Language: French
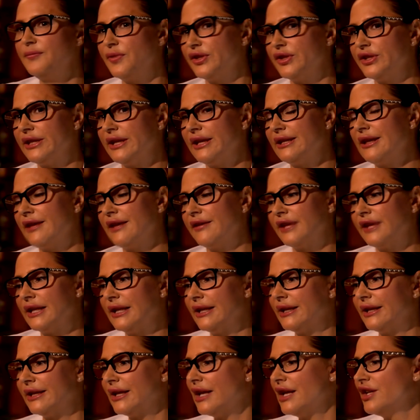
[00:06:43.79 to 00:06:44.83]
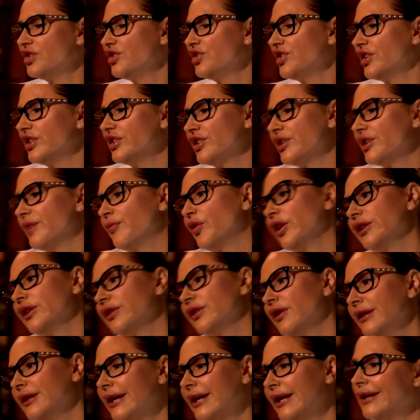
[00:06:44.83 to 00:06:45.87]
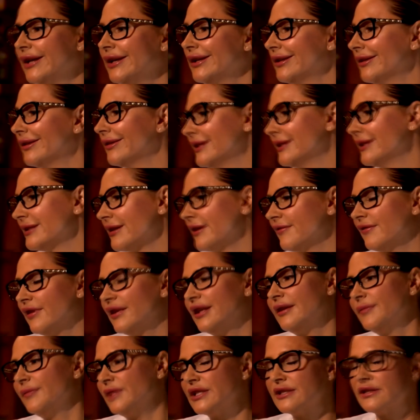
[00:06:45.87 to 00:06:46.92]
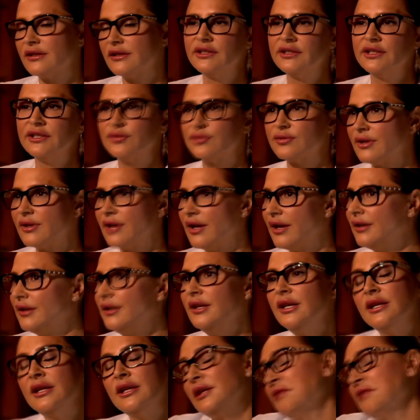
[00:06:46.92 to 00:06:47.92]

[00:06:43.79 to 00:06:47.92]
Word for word: peut-être, avec lesquelles j'ai moins de liens, qui ont des enfants à la maison et tout ça.